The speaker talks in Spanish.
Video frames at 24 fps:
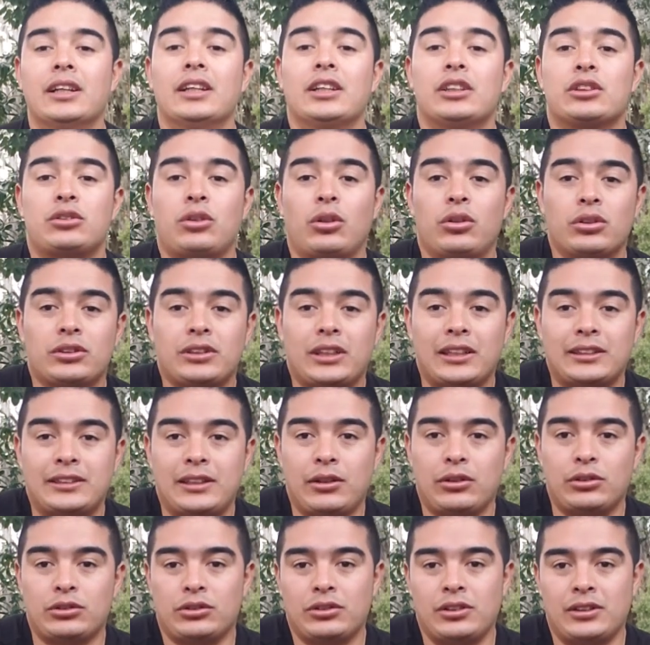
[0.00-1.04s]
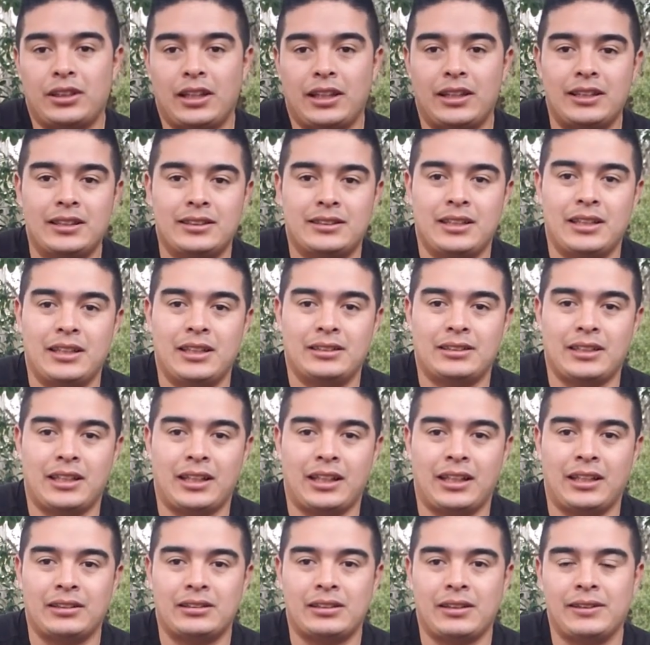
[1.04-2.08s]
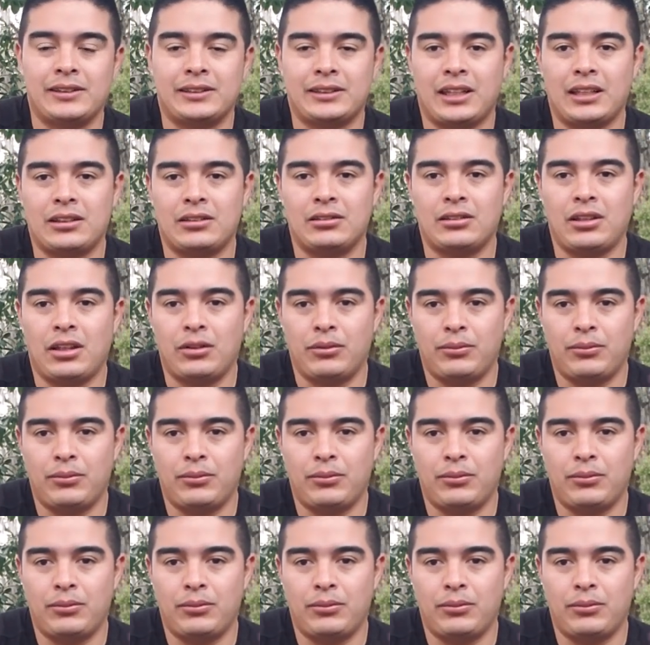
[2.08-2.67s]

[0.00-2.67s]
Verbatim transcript: Son los castigos donde te dice el sargento, ¿sabes qué, soldado?